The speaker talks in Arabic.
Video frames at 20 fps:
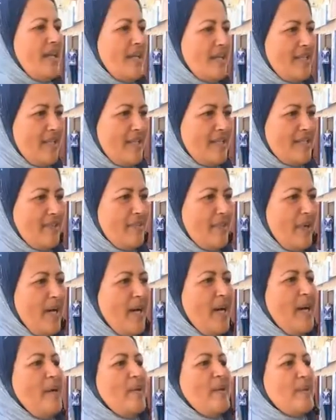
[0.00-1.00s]
كريتي
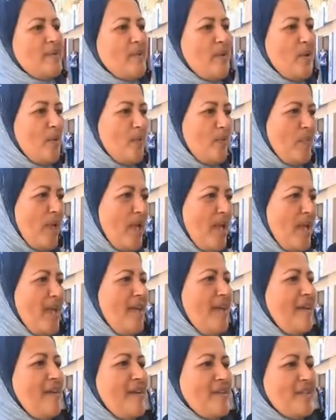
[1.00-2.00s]
سمحة وصوم
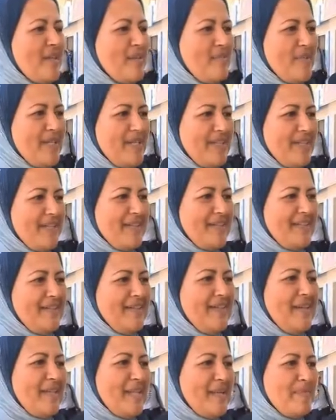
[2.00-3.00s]
باهي كل شيء بالقدا
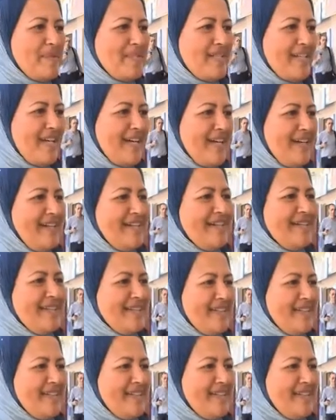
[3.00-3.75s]
يعطيهم الصحة